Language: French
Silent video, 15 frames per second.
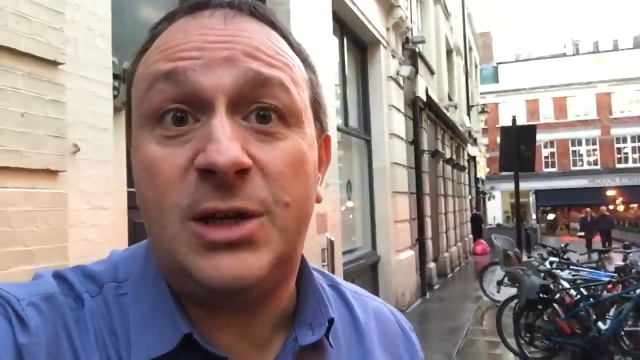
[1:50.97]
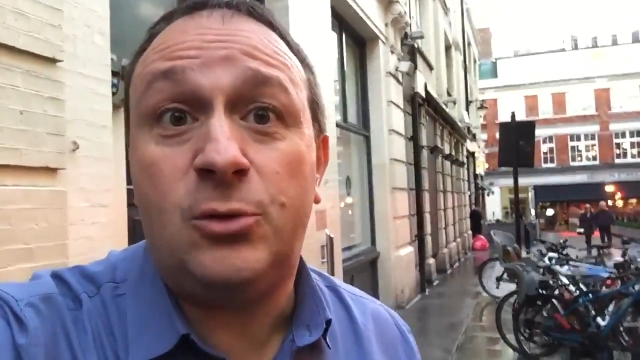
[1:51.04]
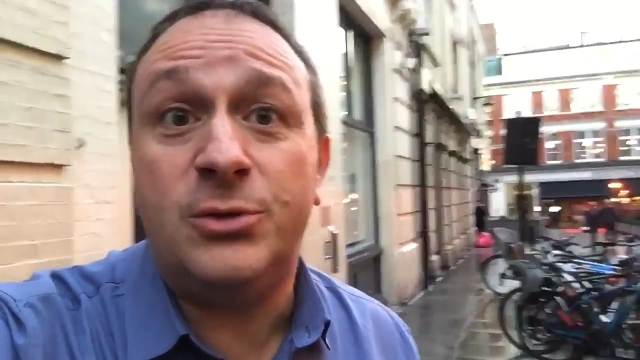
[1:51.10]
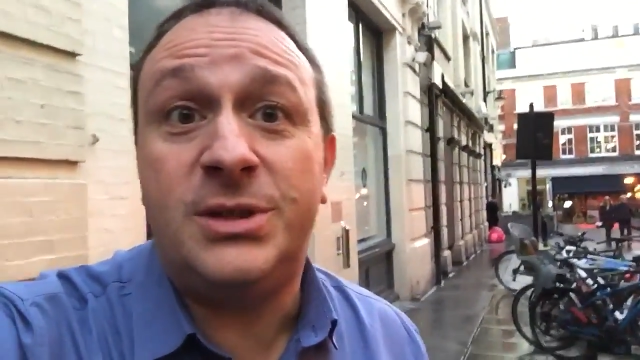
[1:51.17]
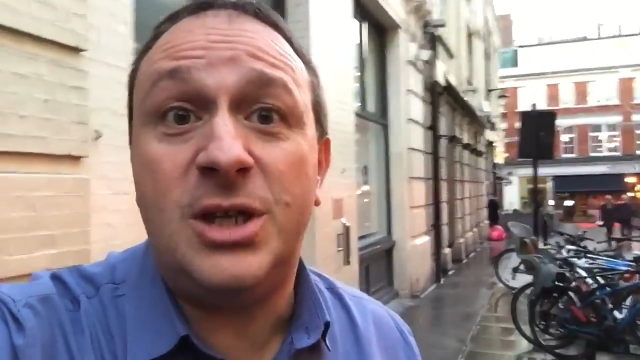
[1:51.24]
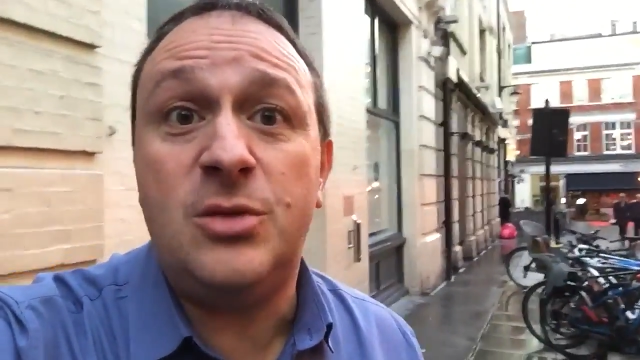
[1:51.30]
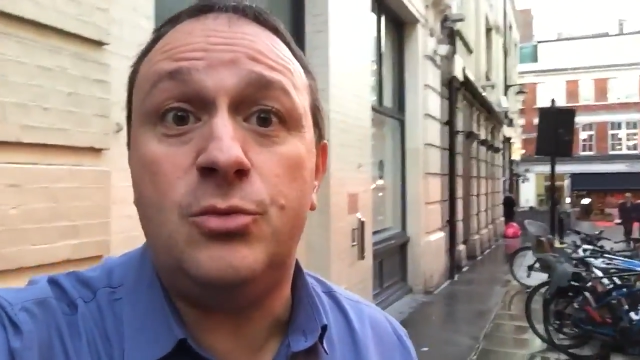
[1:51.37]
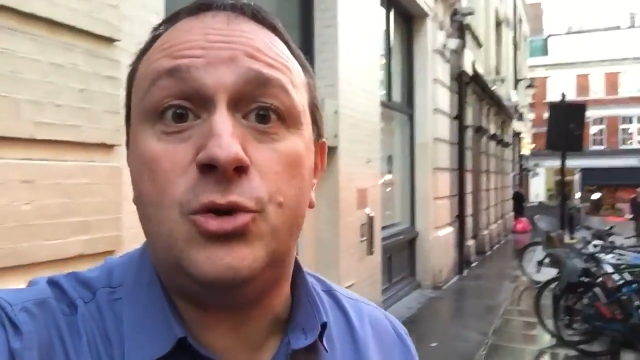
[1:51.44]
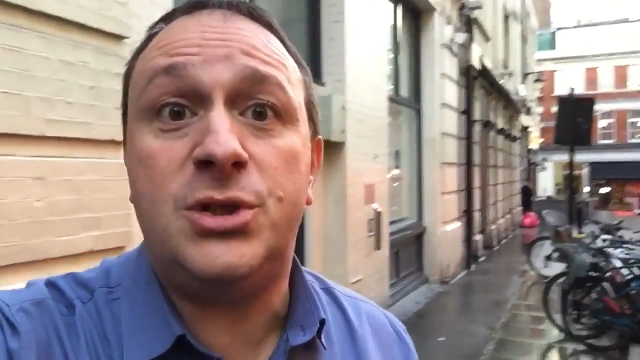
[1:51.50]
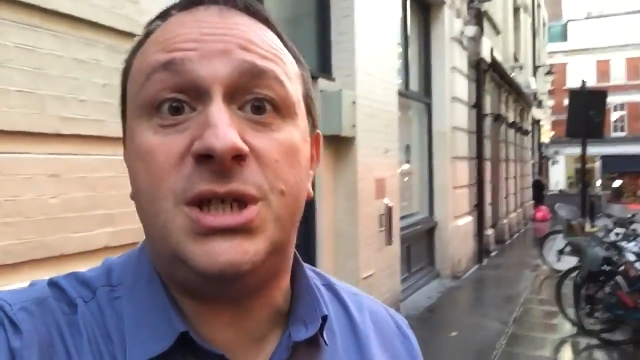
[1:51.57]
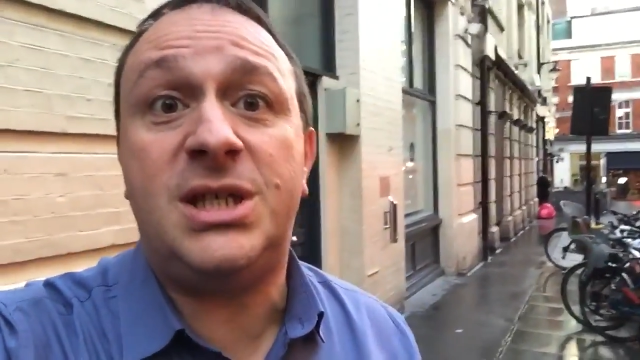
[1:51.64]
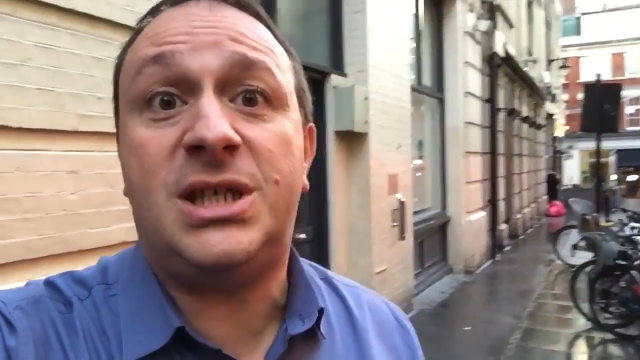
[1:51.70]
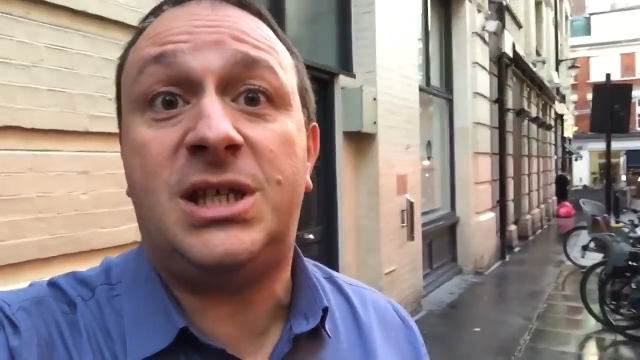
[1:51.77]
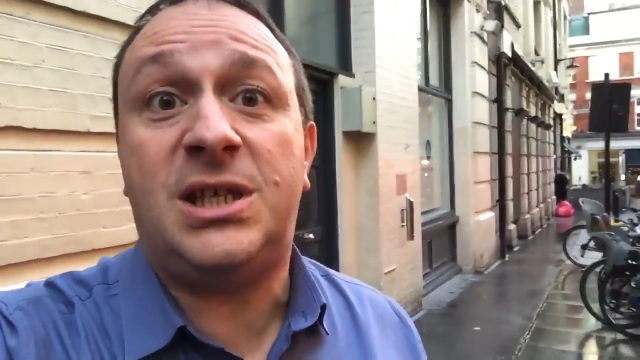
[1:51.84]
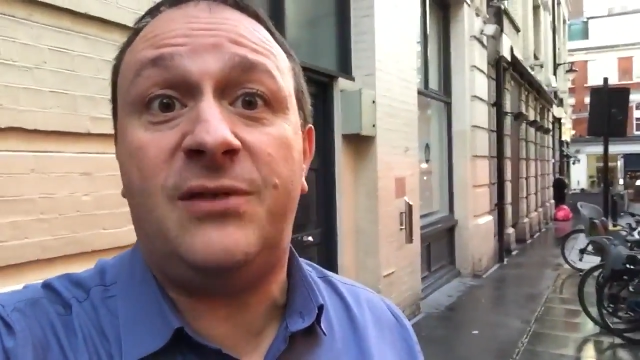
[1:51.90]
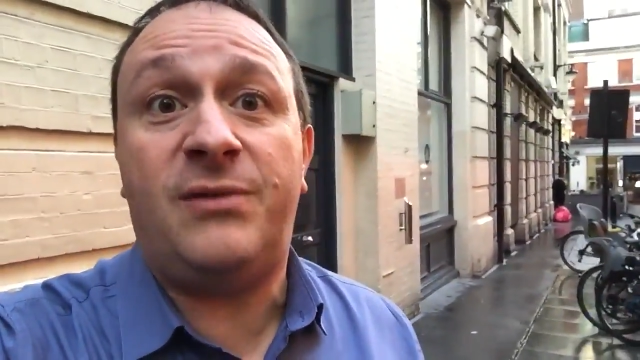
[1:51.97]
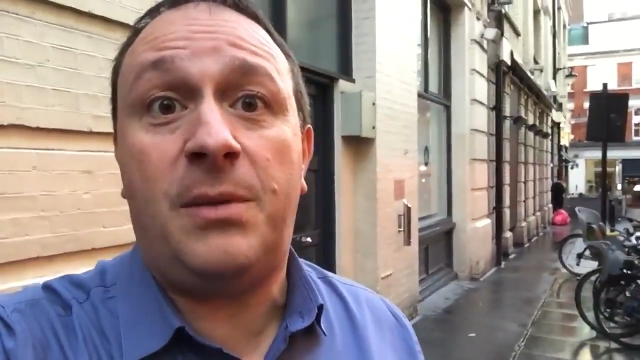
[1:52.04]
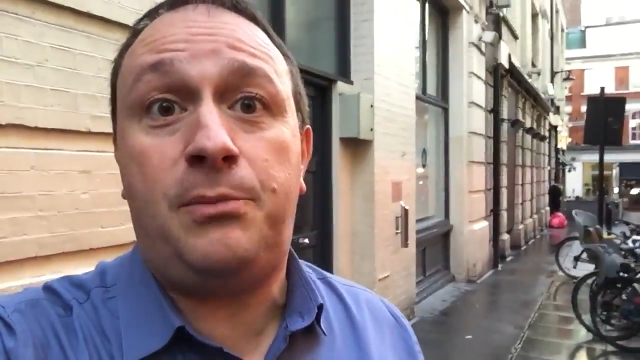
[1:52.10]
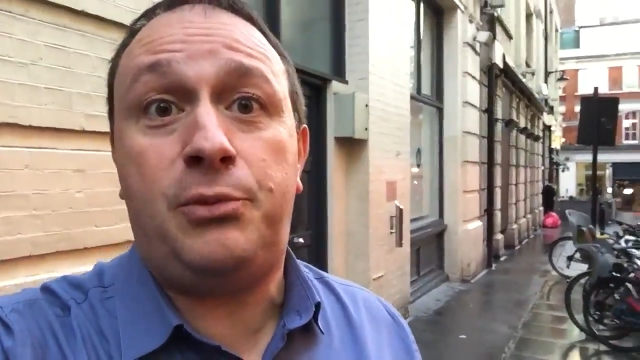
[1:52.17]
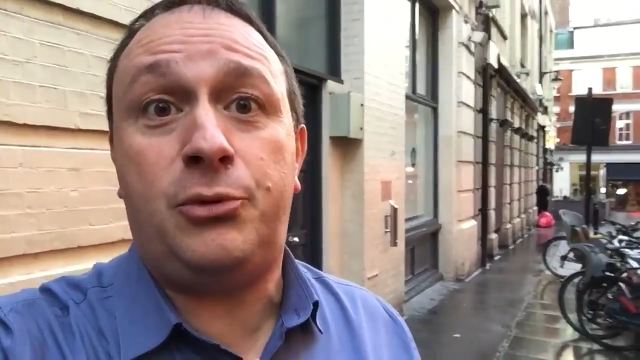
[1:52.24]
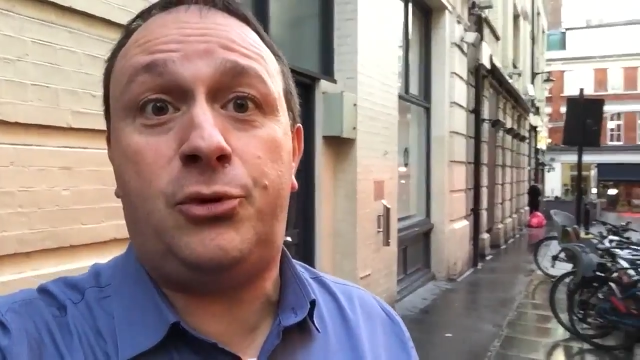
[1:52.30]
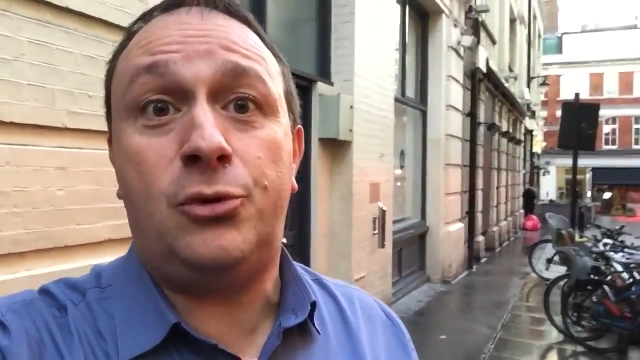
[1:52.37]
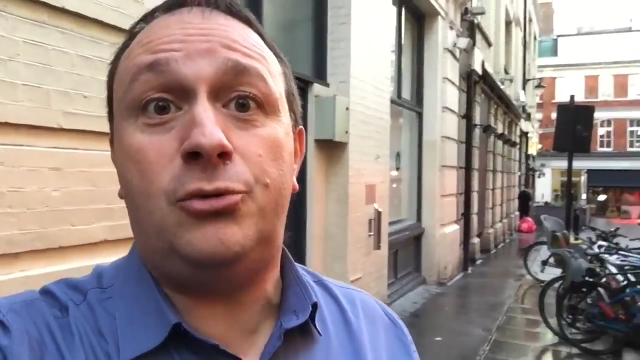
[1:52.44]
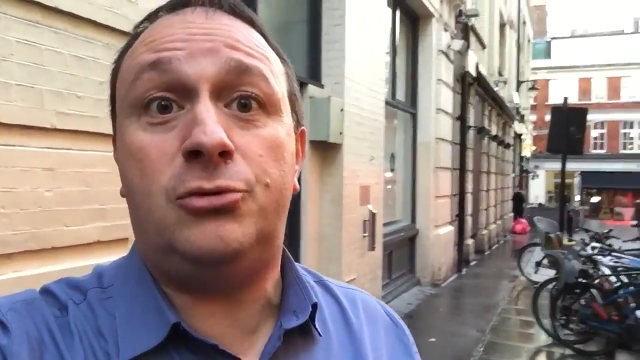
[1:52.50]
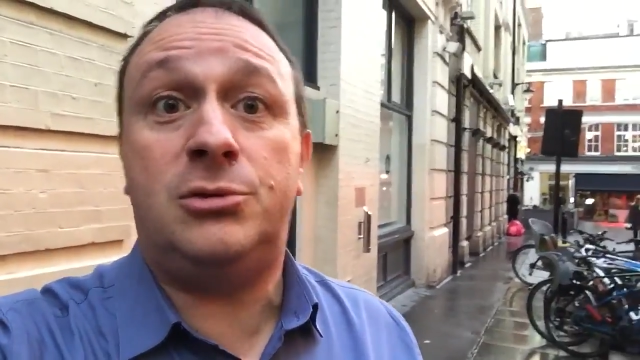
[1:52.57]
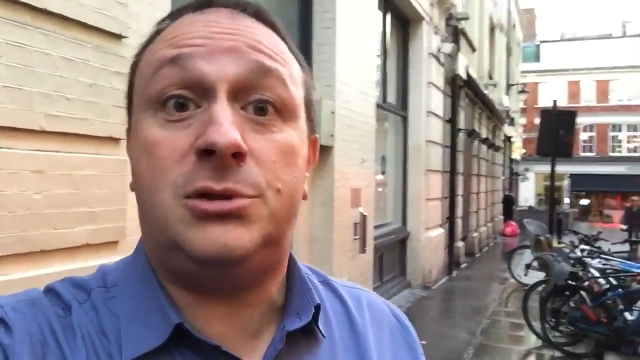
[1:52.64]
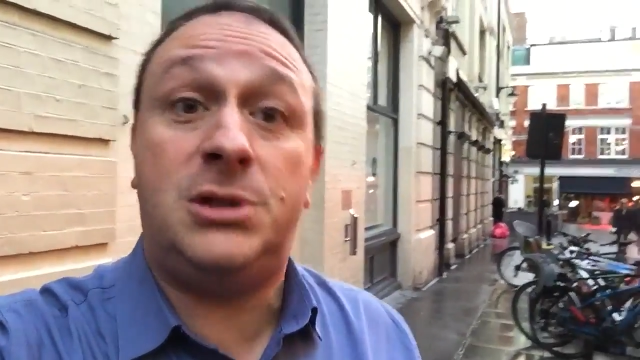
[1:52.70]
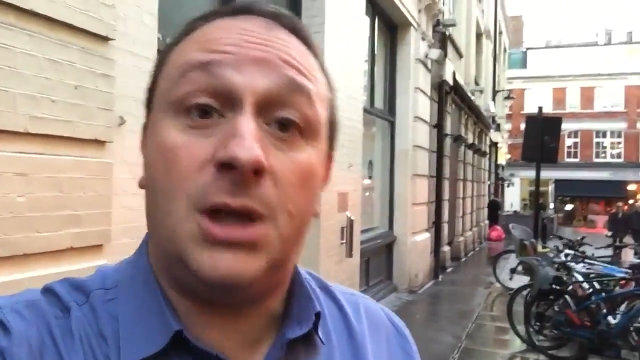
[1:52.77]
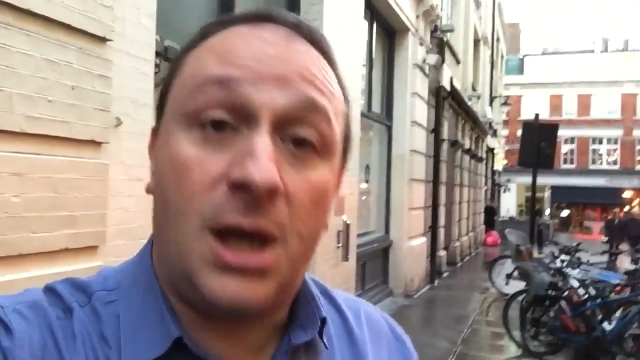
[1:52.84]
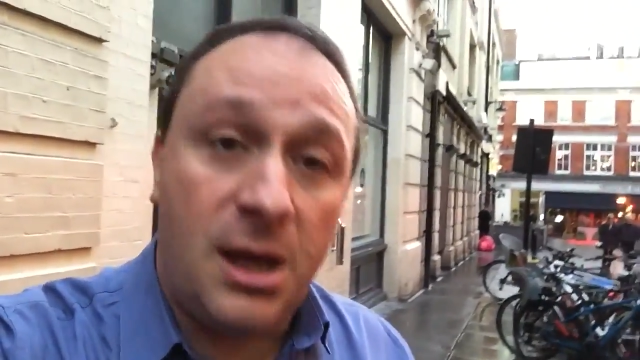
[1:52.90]
écouter une musique qui va plutôt nous
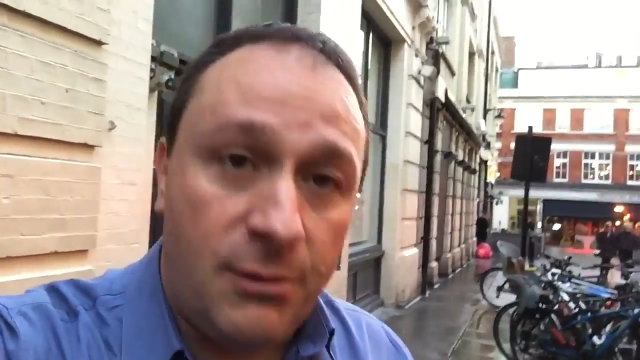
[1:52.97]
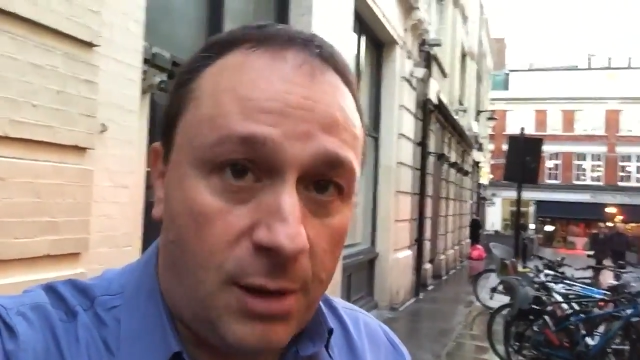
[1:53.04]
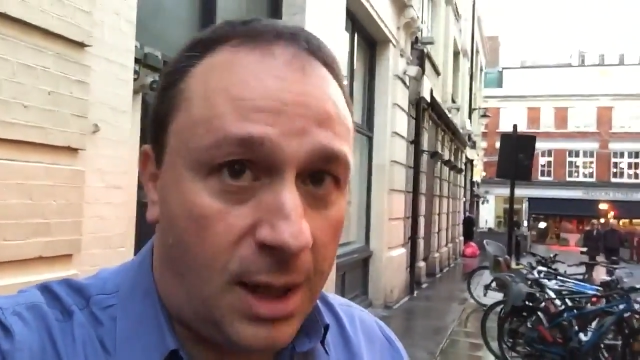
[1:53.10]
tirer,